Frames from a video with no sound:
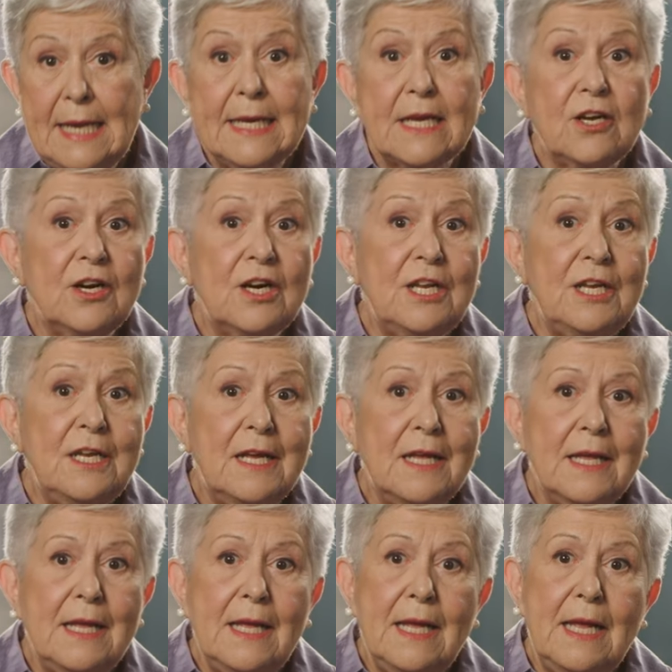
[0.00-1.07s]
l'école,
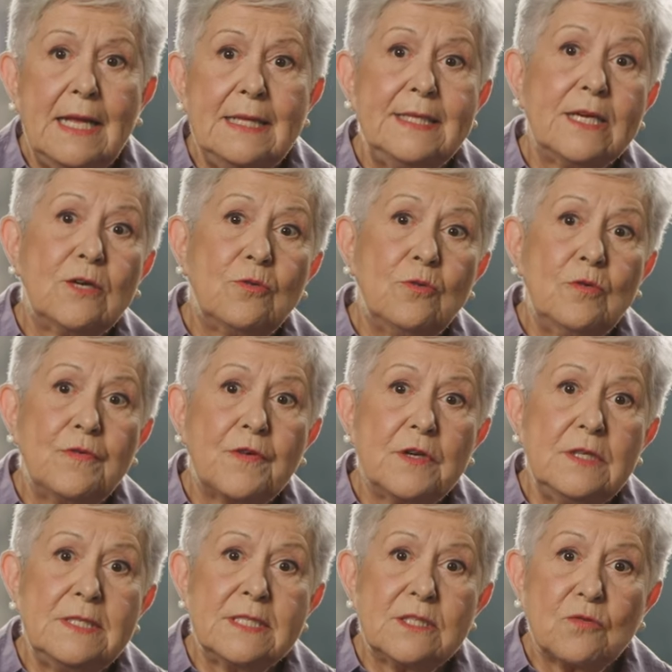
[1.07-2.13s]
elle découvre
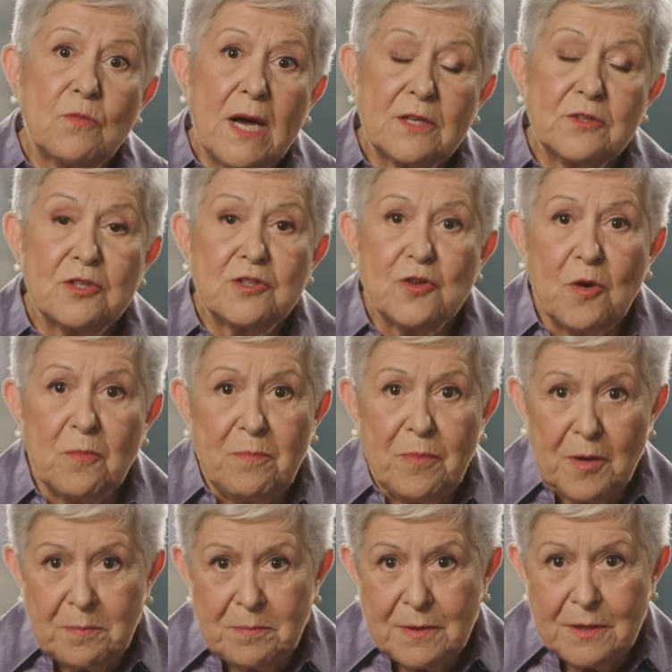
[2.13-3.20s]
l'histoire de son
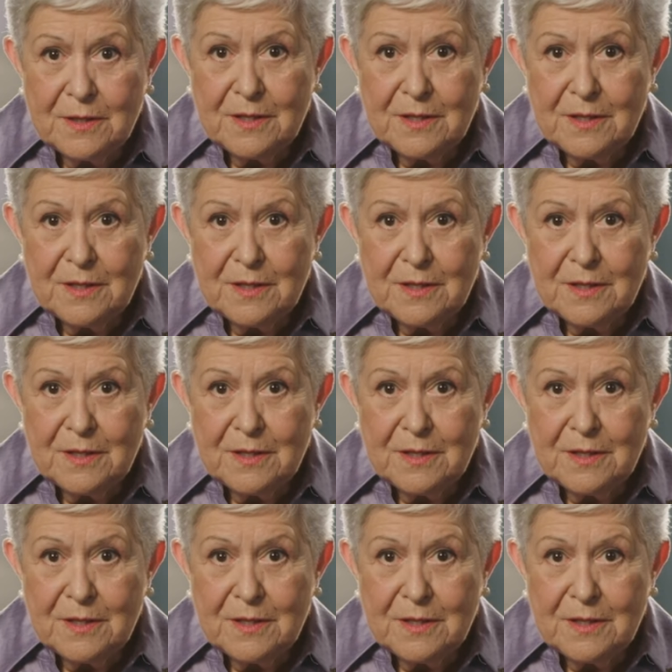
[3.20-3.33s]
peuple,